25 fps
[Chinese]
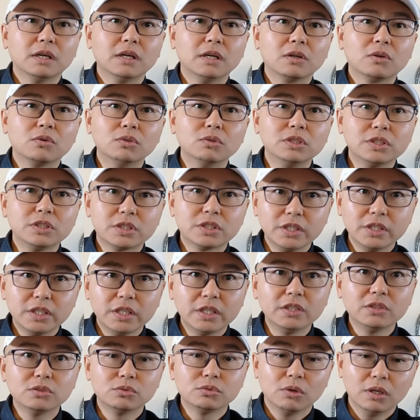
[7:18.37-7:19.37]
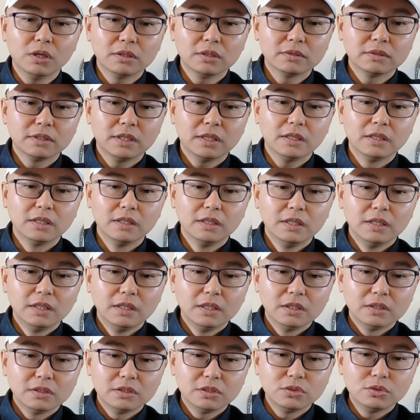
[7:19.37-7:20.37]
啊攻击十一可以做啊，
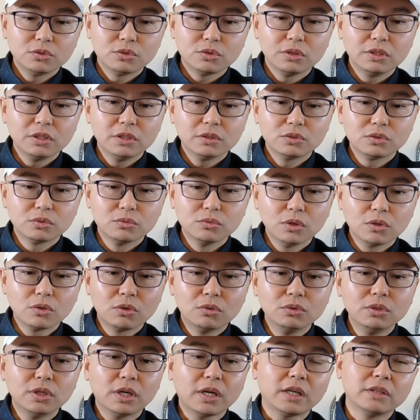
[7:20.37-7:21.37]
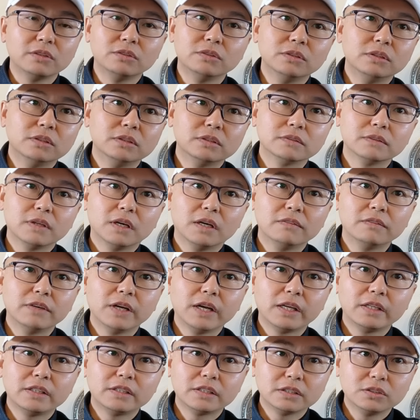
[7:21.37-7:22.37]
这就决定中国空军海军啊未
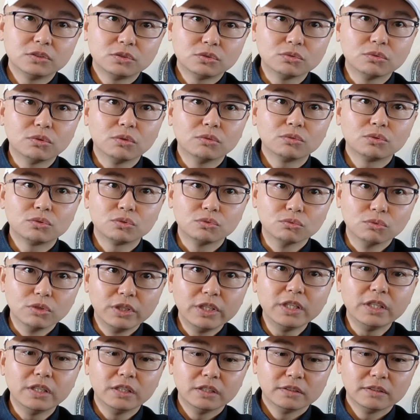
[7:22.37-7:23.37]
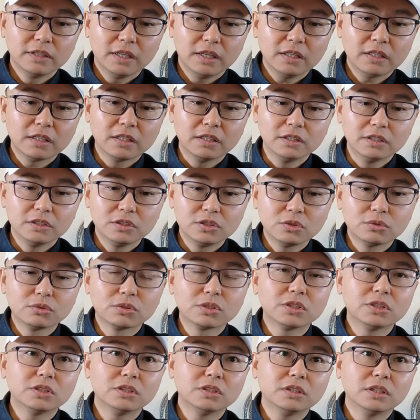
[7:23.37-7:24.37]
来这个主主力啊，可能就
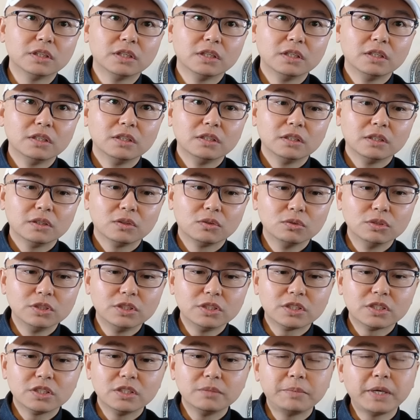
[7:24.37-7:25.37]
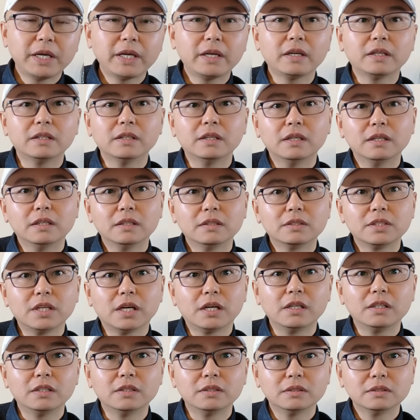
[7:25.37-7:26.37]
是。 攻击十一配合歼
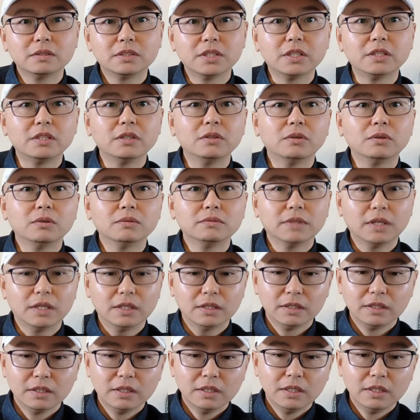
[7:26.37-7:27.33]
二零、歼十六啊，